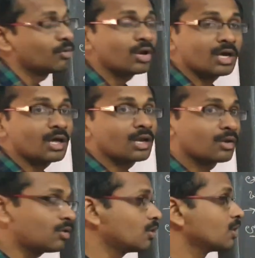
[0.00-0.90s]

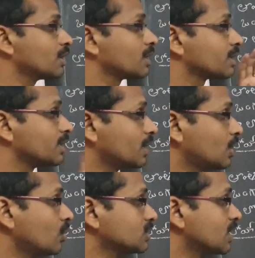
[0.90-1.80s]
మూలకాలలో
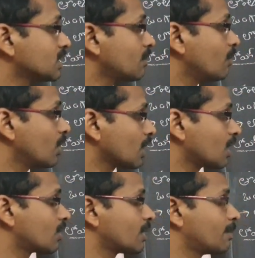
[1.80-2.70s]
ఎక్కువ శాతం
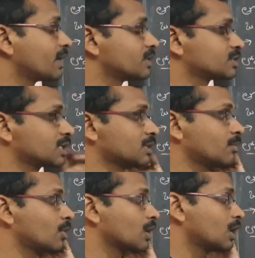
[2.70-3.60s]
మూలకాలు డెబ్బై ఐదు శాతం
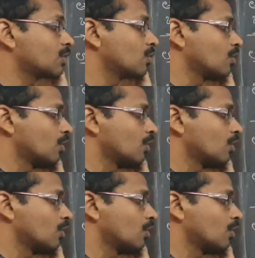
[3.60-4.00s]
మూలకాలు